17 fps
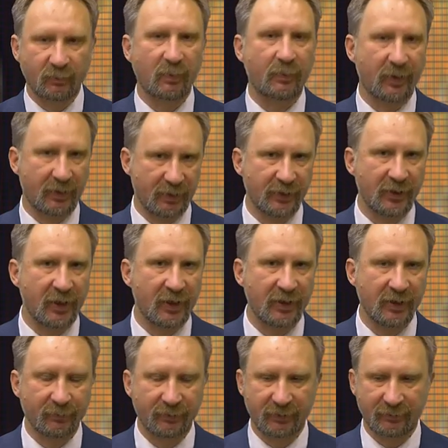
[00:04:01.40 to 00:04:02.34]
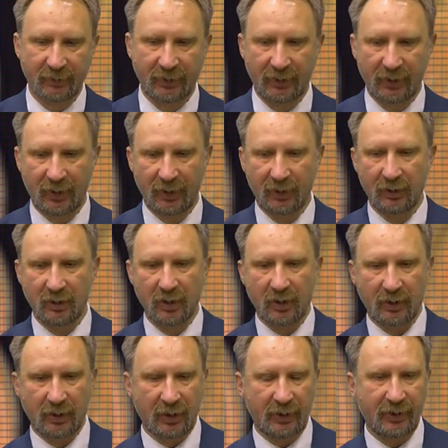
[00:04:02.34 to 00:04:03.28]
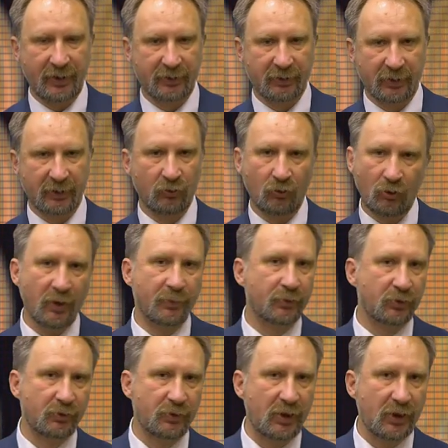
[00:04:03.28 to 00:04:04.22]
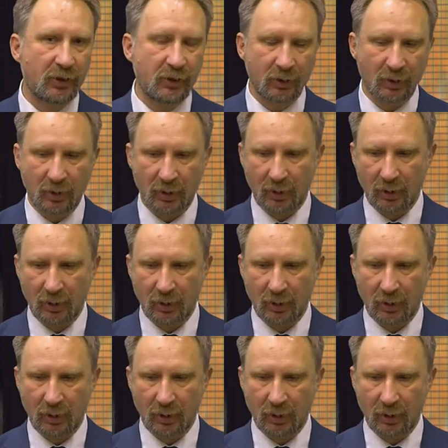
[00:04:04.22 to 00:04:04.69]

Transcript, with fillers: пополнением своей коллекции, ну и обсудить,